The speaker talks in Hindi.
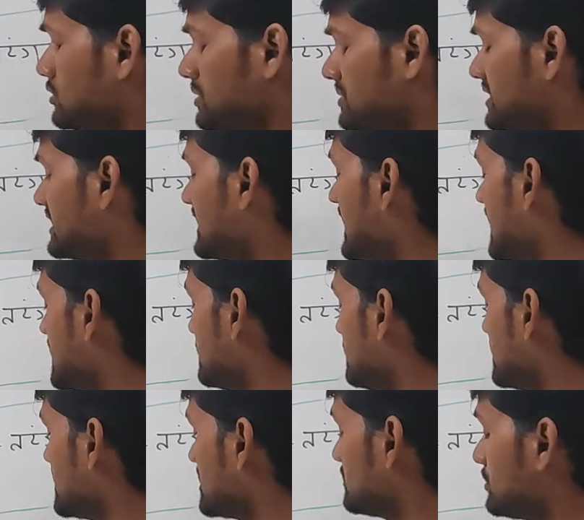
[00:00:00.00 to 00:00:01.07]
ये भी दे देगा
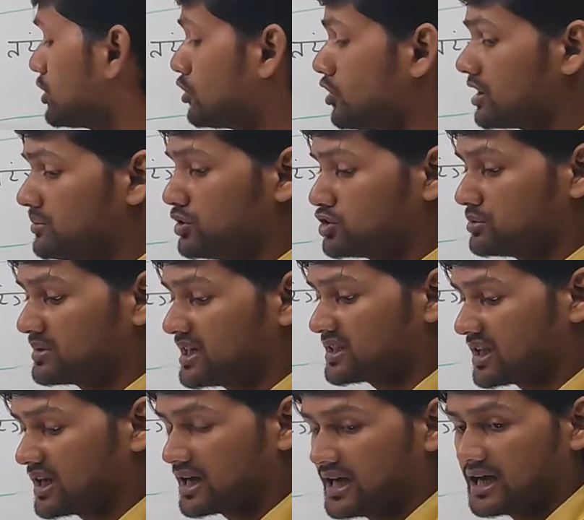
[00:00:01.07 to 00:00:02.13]
निम्नलिखित में कौन विद्युत चुंबकीय
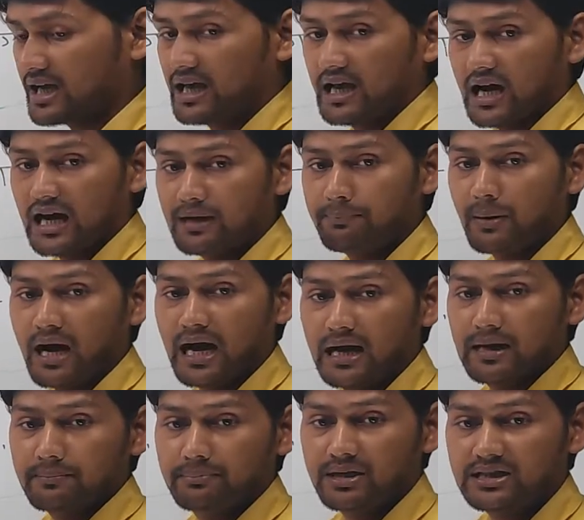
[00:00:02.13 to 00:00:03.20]
तरंग है अल्फा
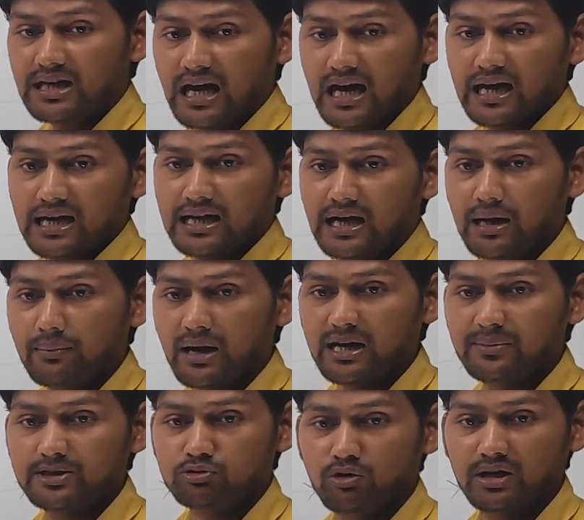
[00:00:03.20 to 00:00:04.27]
बिट्टा गामा
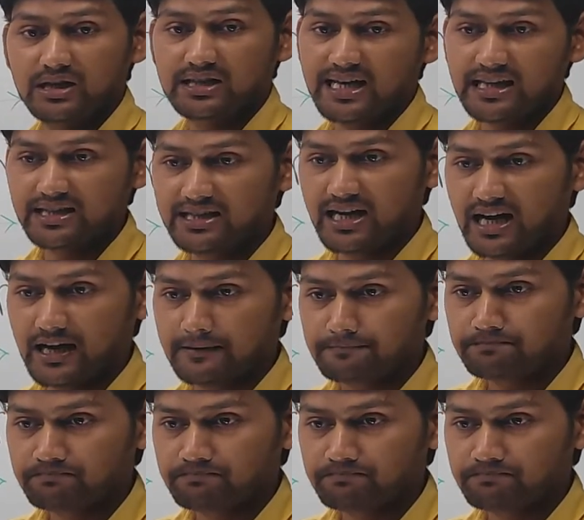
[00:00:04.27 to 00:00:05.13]
इनमें से कोई नहीं तो क्या दीजिएगा